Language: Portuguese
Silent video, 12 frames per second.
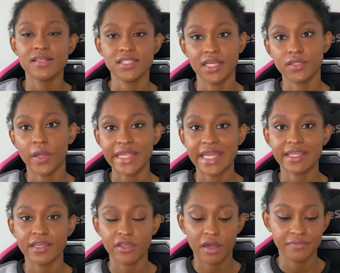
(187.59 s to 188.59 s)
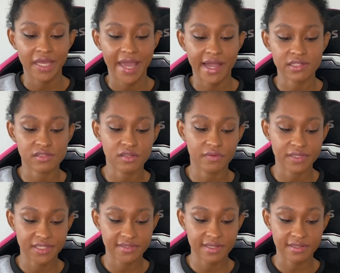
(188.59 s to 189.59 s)
R$
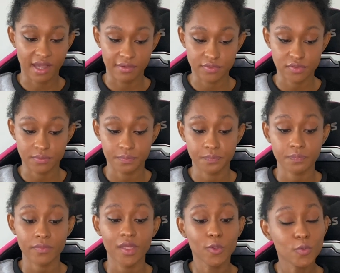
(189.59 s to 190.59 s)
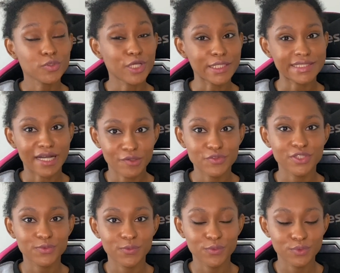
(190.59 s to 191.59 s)
189,90. O total de
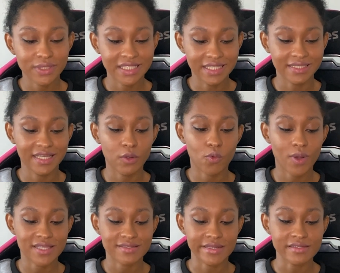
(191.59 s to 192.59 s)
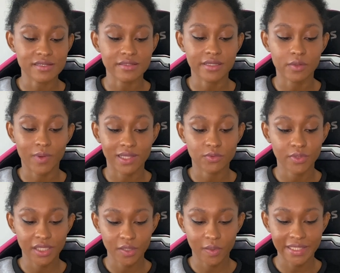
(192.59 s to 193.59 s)
tudo aqui deu R$
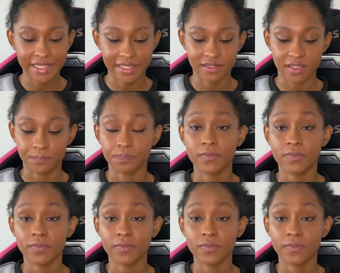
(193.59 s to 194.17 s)
434,80.